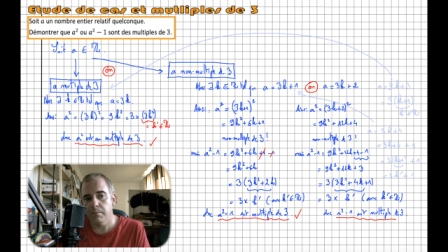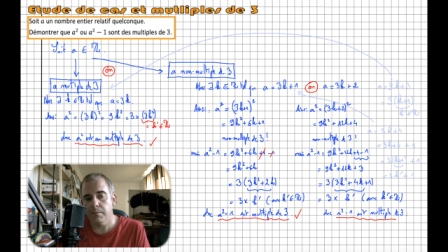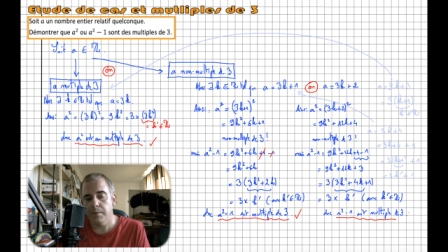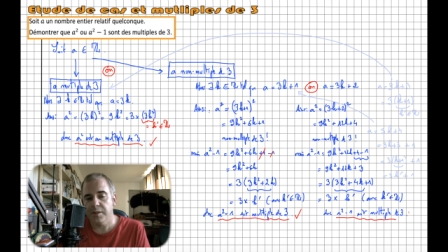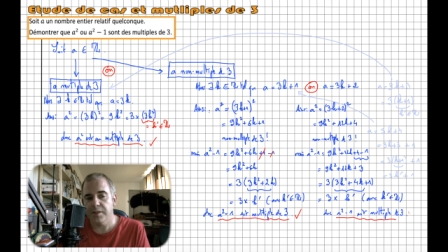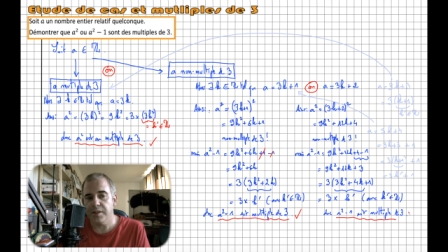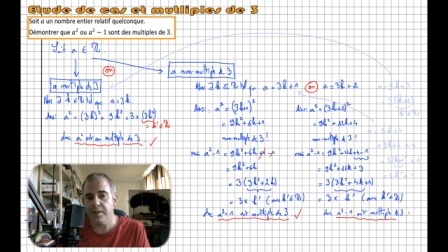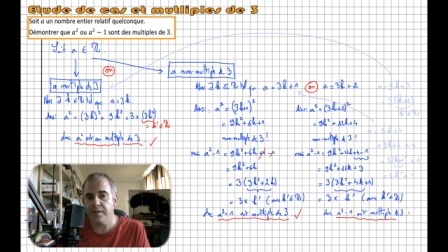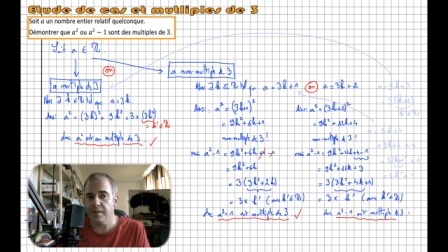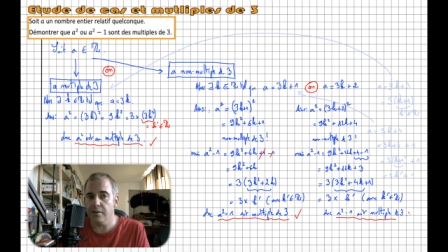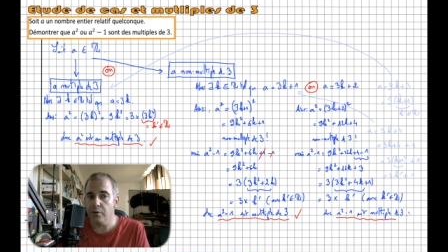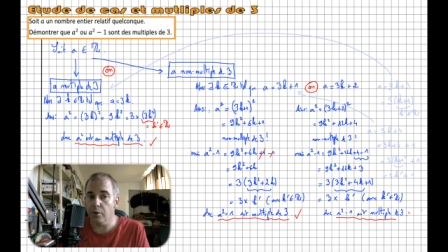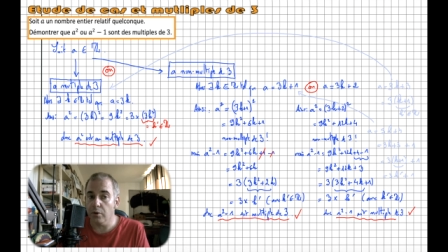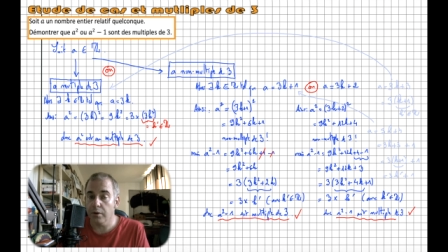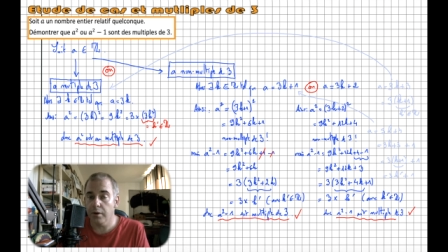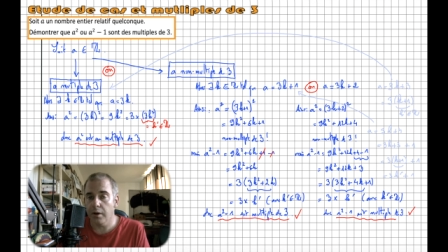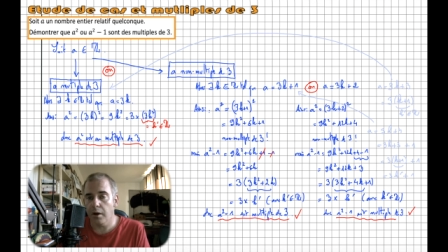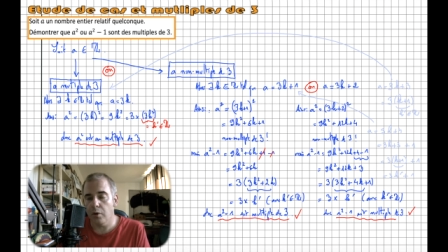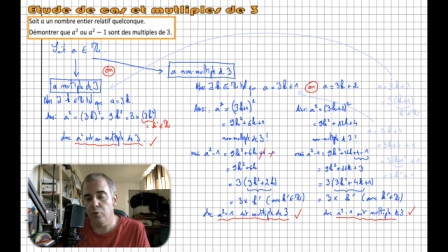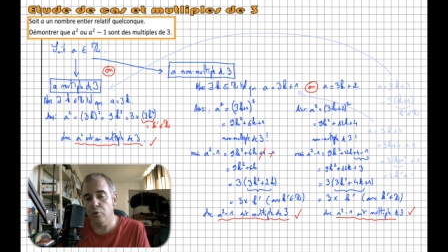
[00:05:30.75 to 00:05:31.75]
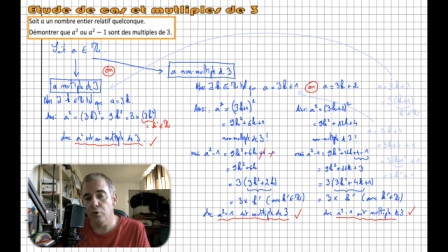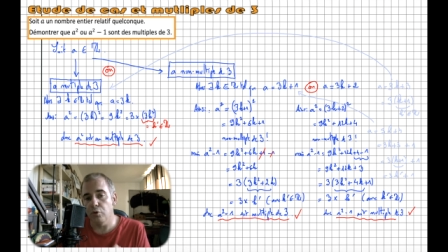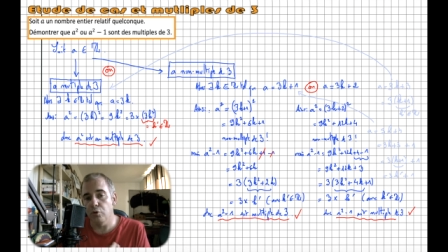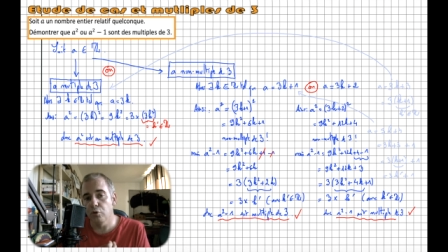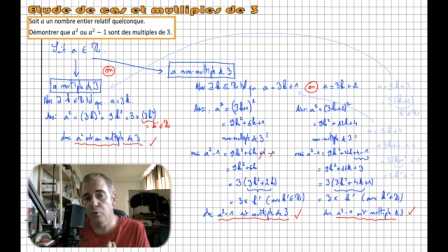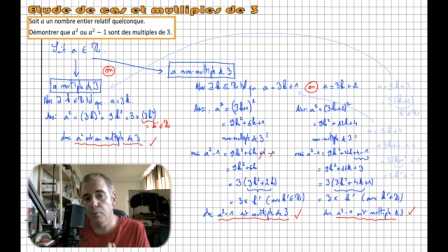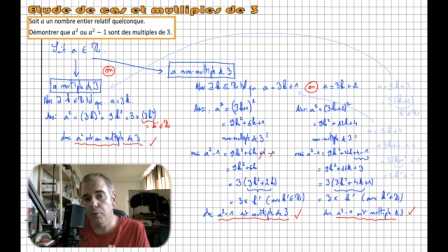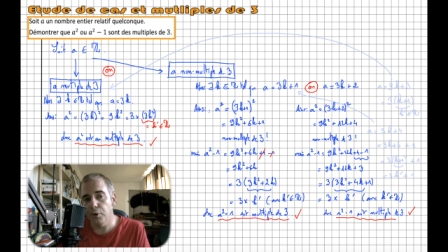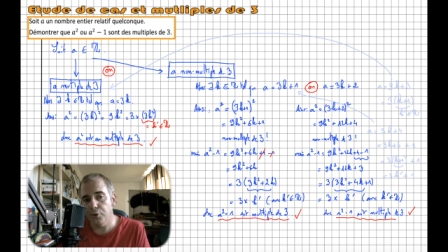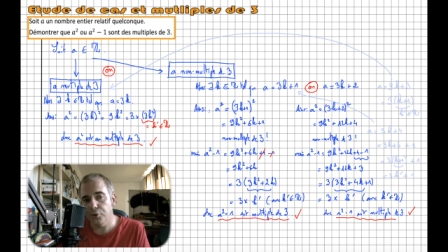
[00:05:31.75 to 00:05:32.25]
ça c'est dans le cas où le
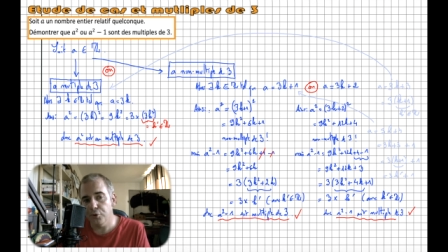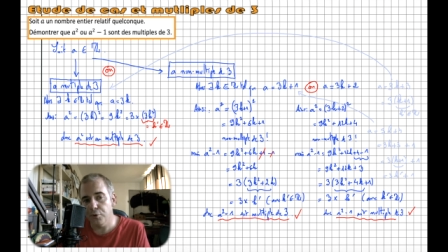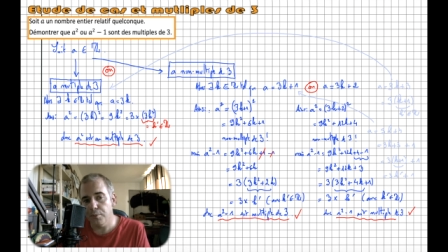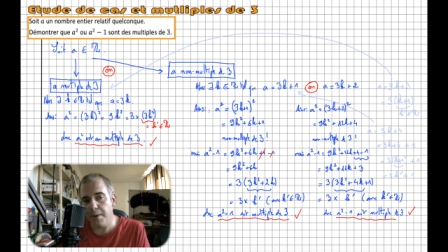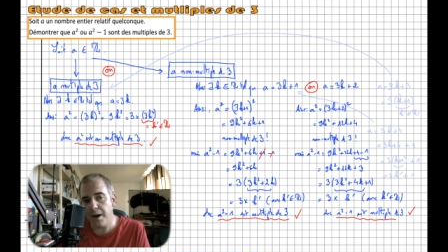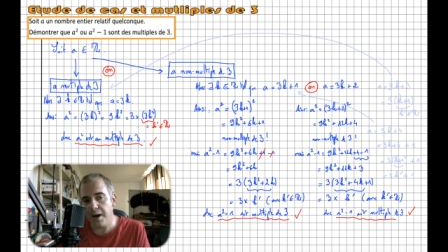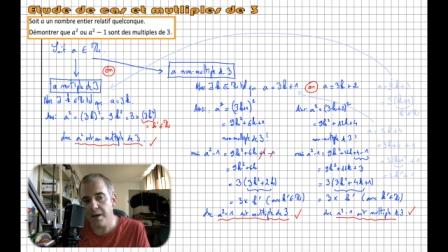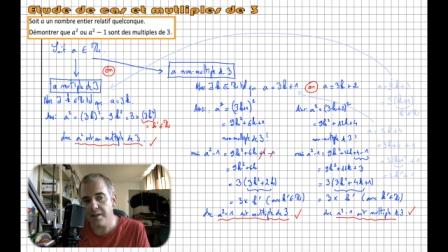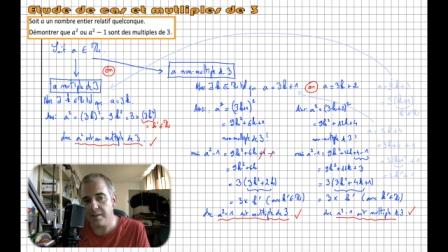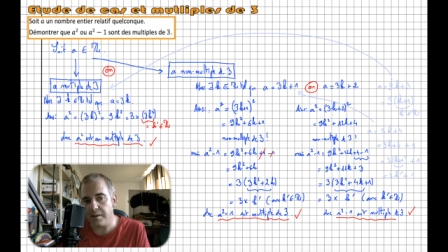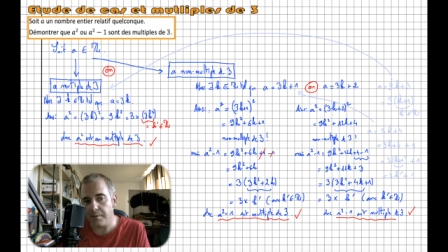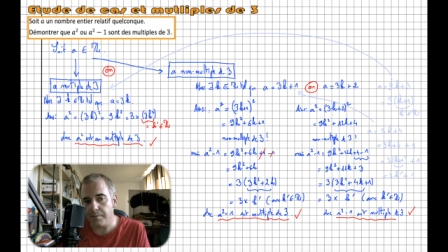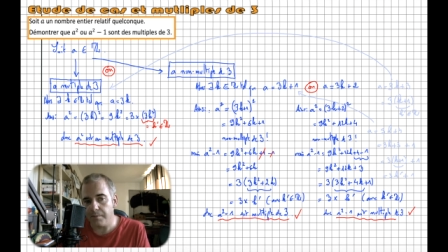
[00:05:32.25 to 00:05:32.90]
nombre de bases